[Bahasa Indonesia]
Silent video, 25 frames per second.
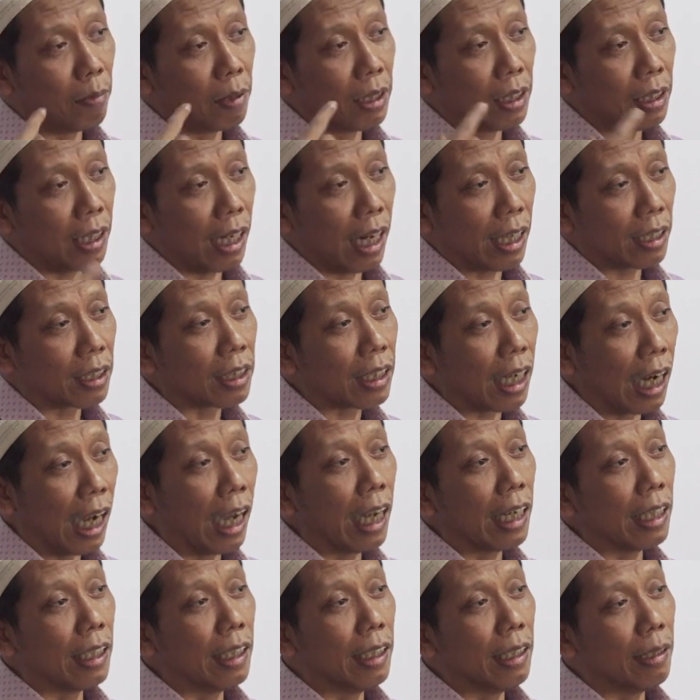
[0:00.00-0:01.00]

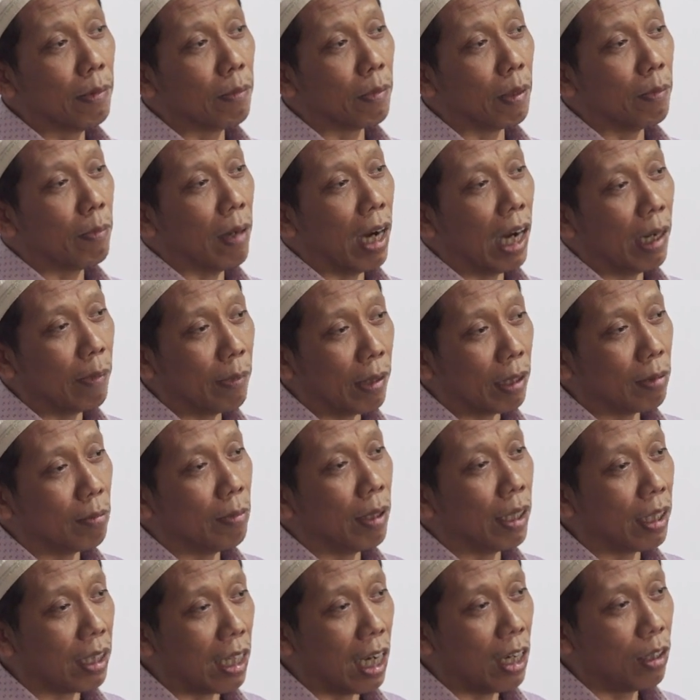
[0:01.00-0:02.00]
menjelaskan pemahaman
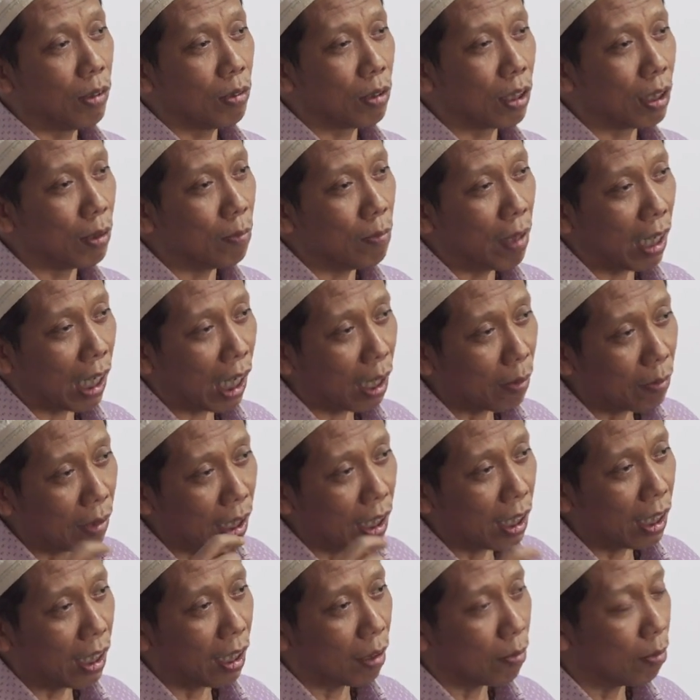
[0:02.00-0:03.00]
beliau
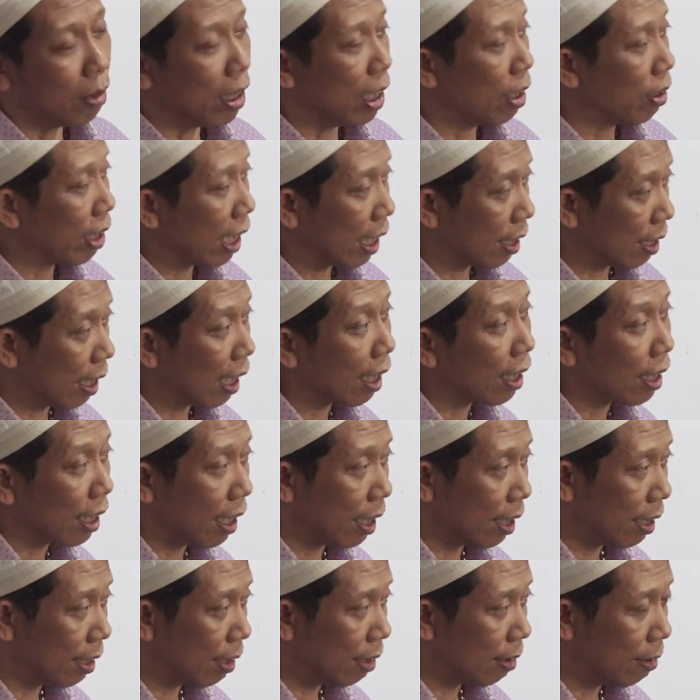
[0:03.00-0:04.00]
sebagaimana yang beliau kata.
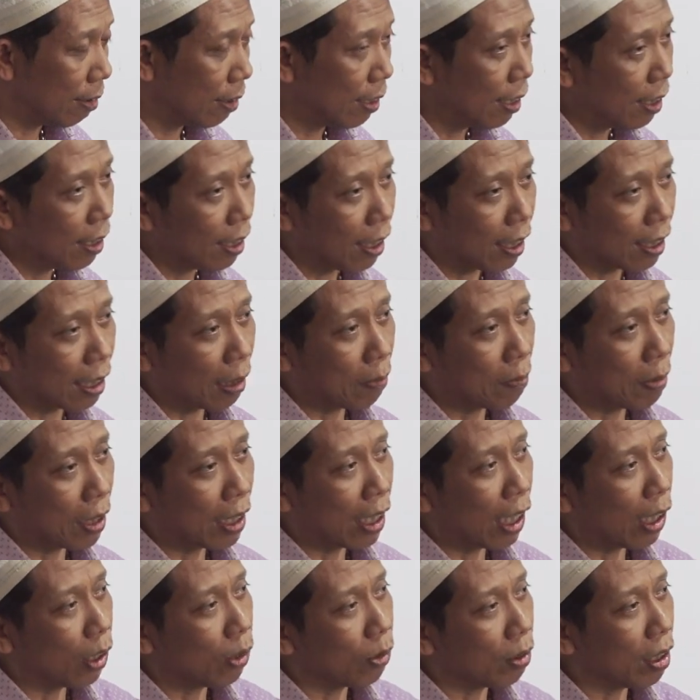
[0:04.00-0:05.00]
Hmm. Nah, tapi
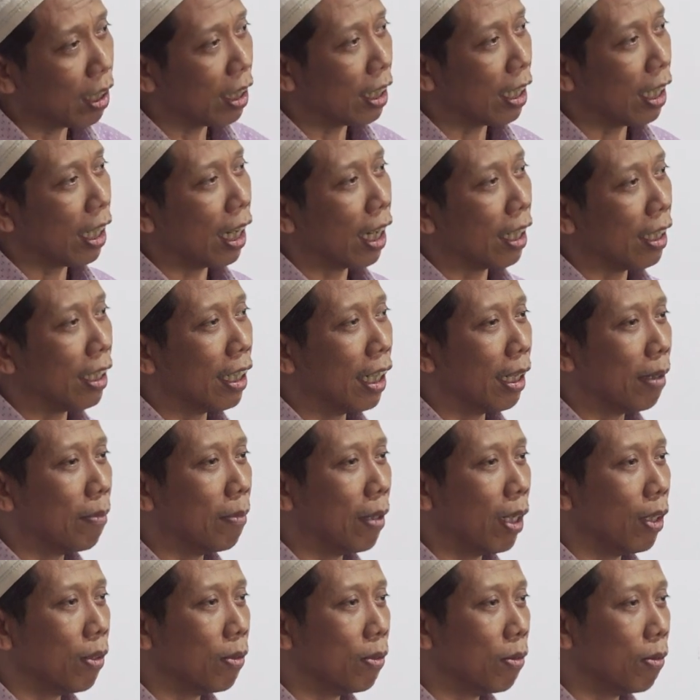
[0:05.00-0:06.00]
kalau ini Anda
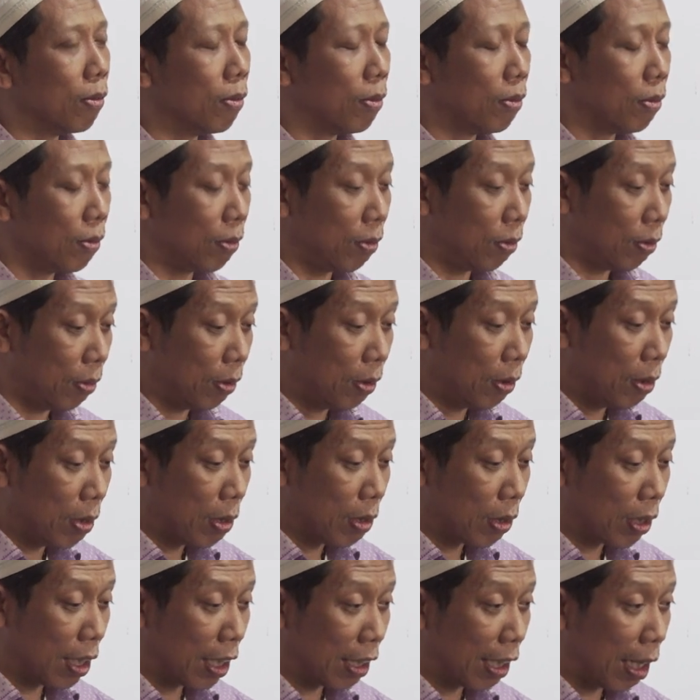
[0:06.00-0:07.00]
mau
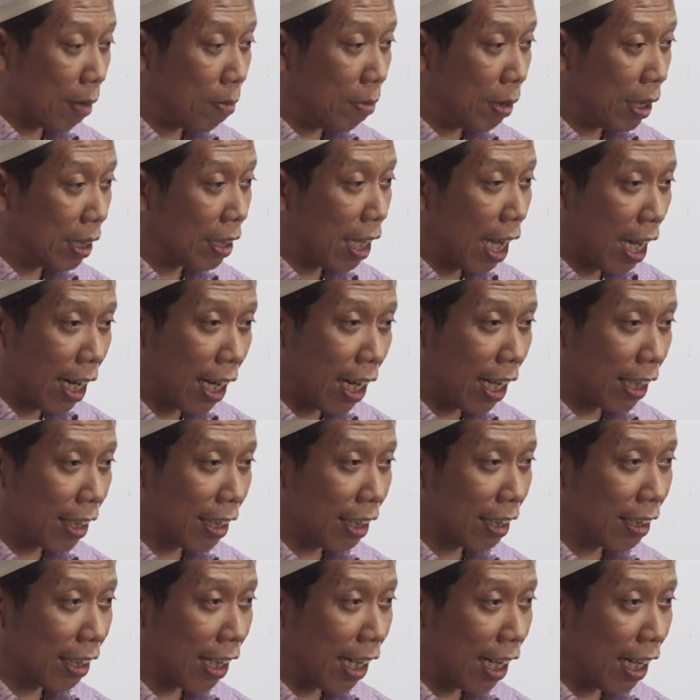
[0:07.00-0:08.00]
kita bicara,
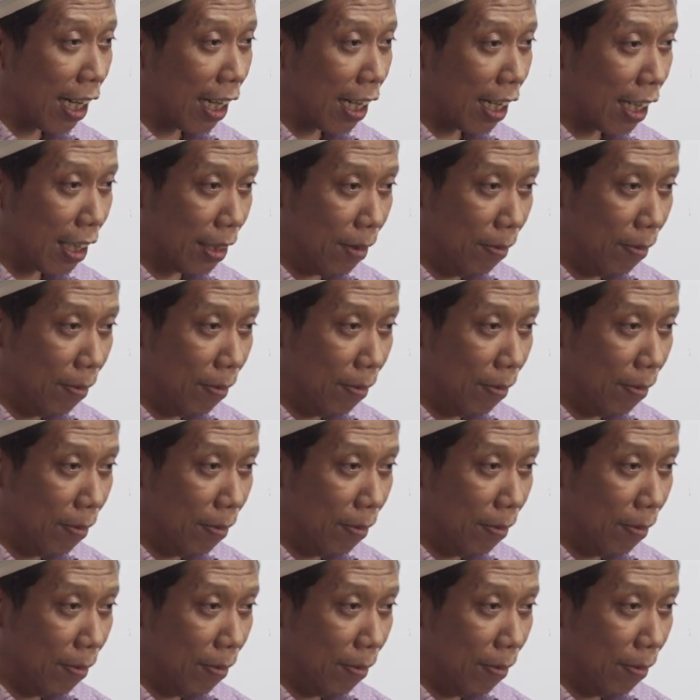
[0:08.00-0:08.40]
kita